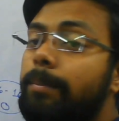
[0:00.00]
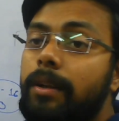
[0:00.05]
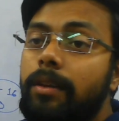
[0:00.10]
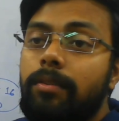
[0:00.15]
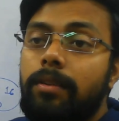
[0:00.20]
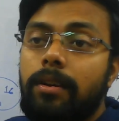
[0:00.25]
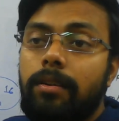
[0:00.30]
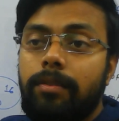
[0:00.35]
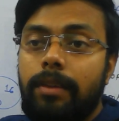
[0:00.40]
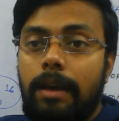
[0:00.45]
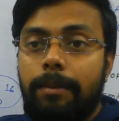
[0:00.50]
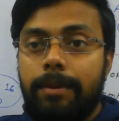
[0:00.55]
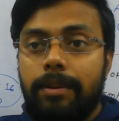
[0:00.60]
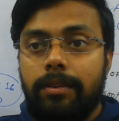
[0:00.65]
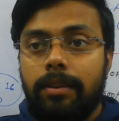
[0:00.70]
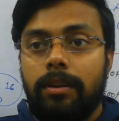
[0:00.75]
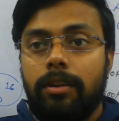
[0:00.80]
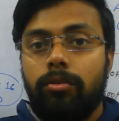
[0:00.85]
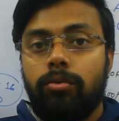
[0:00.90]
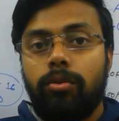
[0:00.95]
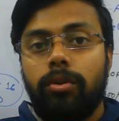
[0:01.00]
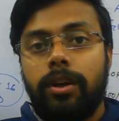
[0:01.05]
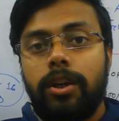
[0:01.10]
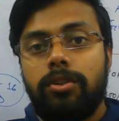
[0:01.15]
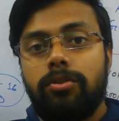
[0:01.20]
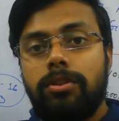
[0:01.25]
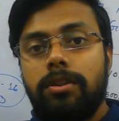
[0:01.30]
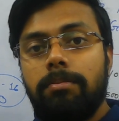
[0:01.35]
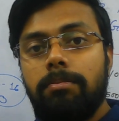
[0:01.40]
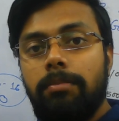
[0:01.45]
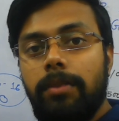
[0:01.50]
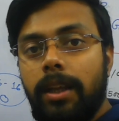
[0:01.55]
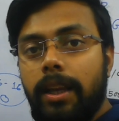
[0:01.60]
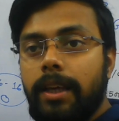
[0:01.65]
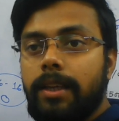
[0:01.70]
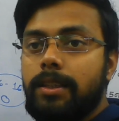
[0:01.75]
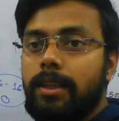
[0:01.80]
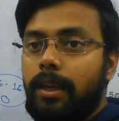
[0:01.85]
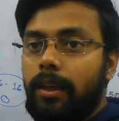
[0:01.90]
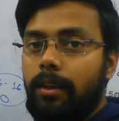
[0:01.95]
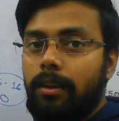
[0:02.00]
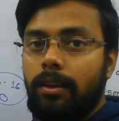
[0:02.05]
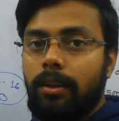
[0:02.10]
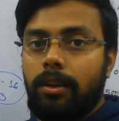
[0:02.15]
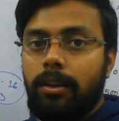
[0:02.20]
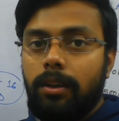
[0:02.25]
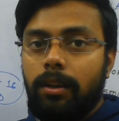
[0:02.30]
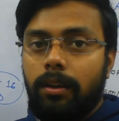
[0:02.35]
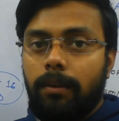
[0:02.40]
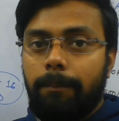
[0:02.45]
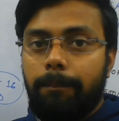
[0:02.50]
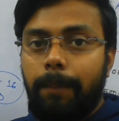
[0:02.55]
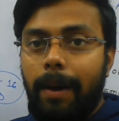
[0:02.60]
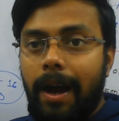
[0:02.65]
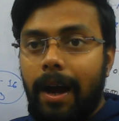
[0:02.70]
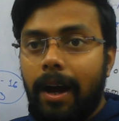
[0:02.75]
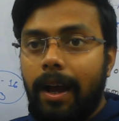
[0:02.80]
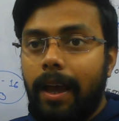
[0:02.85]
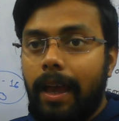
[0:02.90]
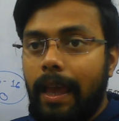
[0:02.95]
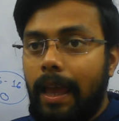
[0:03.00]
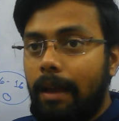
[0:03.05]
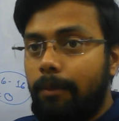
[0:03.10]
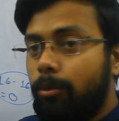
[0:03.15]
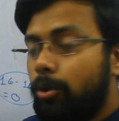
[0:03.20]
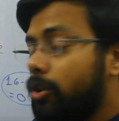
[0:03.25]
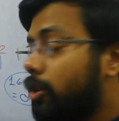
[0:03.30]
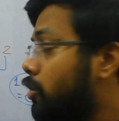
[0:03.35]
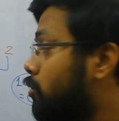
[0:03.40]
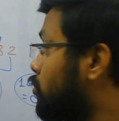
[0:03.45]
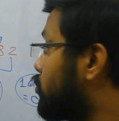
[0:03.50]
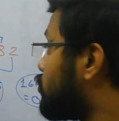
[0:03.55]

প্লেসের সামেশনের সঙ্গে যদি মিলে যায় বা এমন কিছু